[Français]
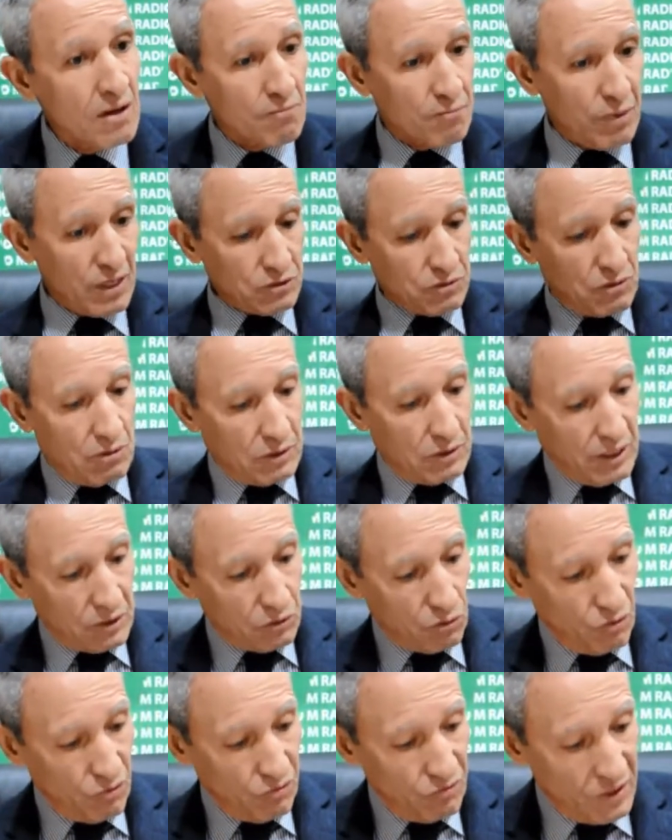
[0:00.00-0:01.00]
Parce qu'en
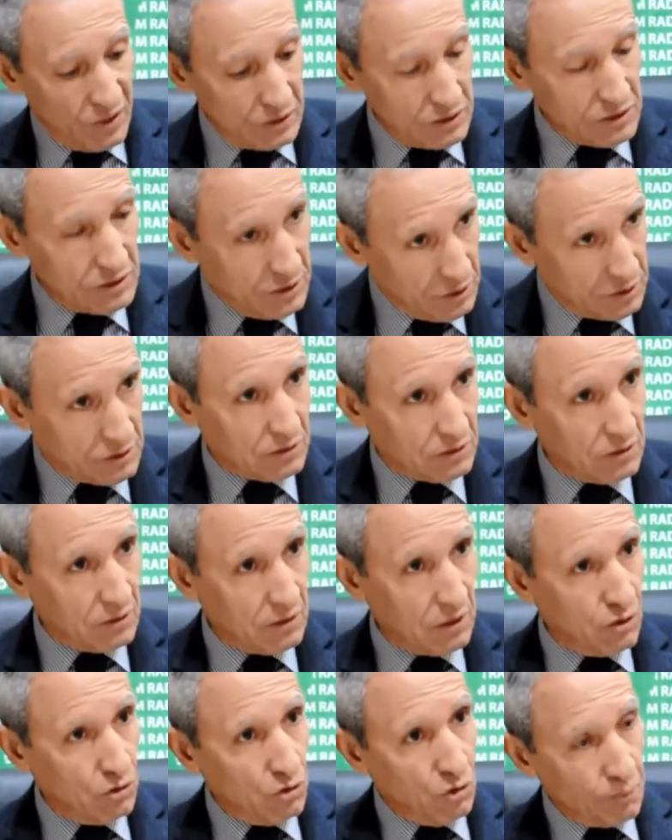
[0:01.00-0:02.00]
86,
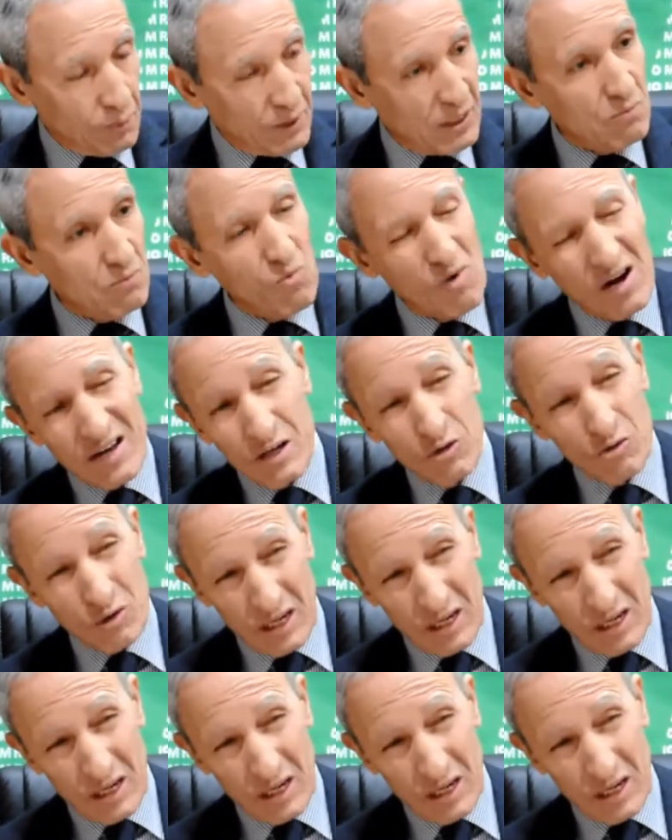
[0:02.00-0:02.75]
le prix moyen de